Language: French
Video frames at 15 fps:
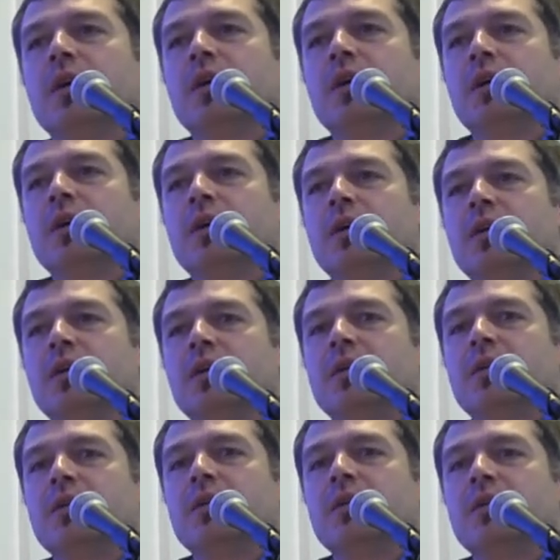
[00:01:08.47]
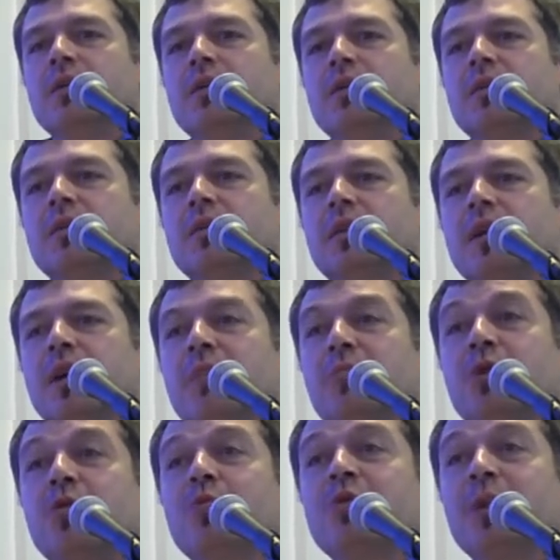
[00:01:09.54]
à
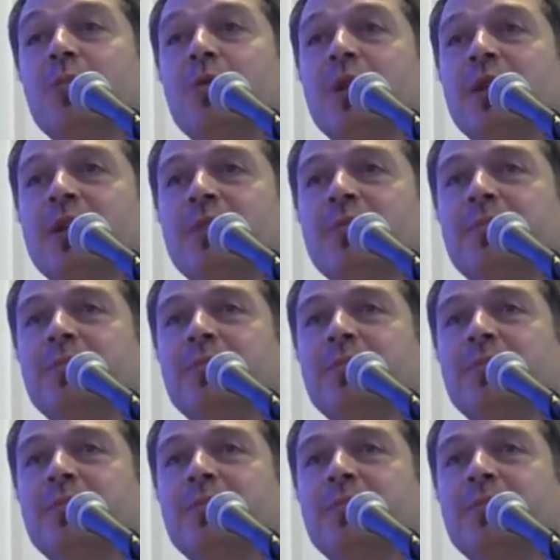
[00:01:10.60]
l'époque contemporaine.